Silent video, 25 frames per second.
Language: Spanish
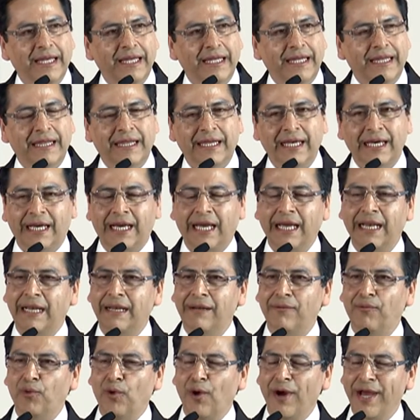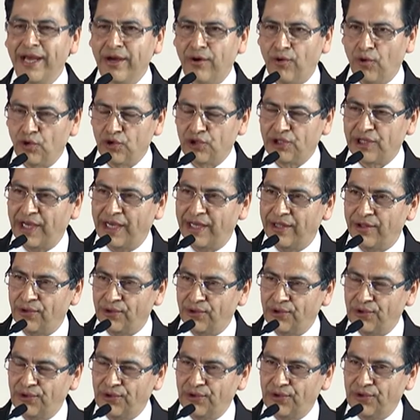de que el buen juzgador,
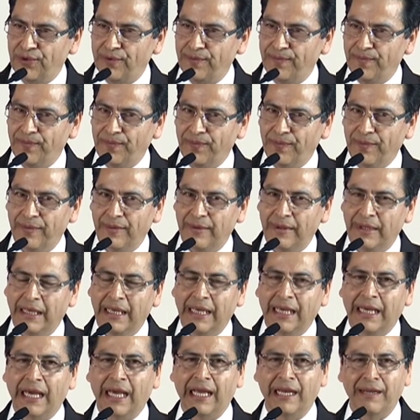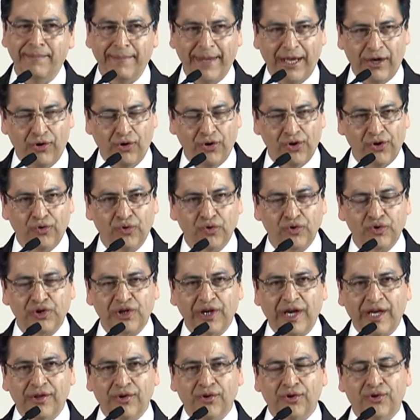el mejor
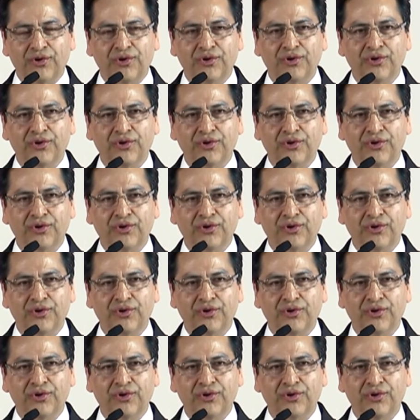juzgador,